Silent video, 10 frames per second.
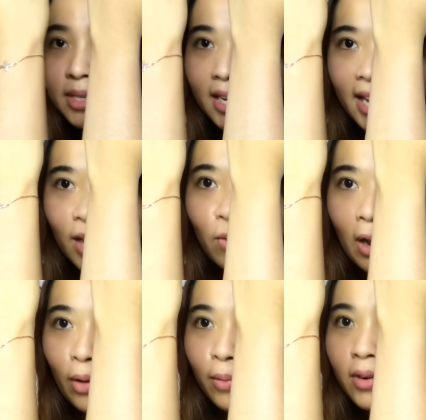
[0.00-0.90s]
bisa lihat
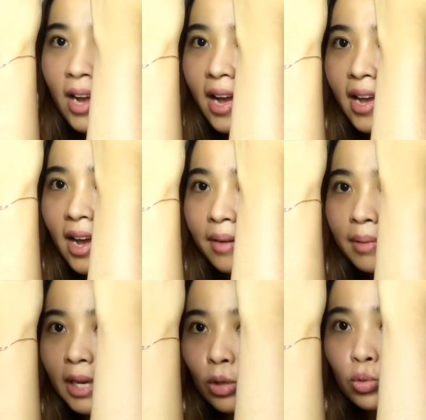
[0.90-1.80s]
walaupun nggak yang
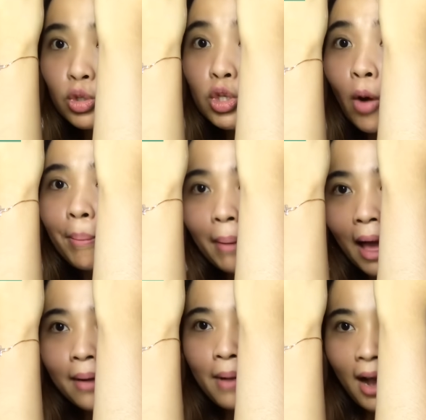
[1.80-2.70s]
begitu
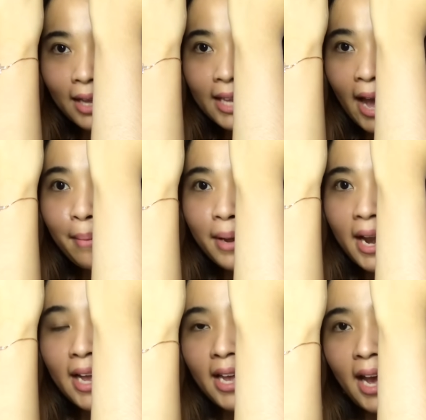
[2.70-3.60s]
jomplang banget ya
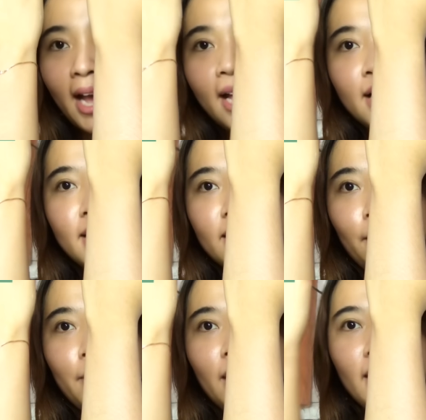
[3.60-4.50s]
bedanya
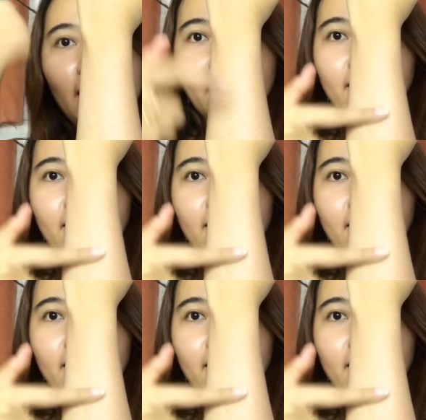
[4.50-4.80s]
tapi ini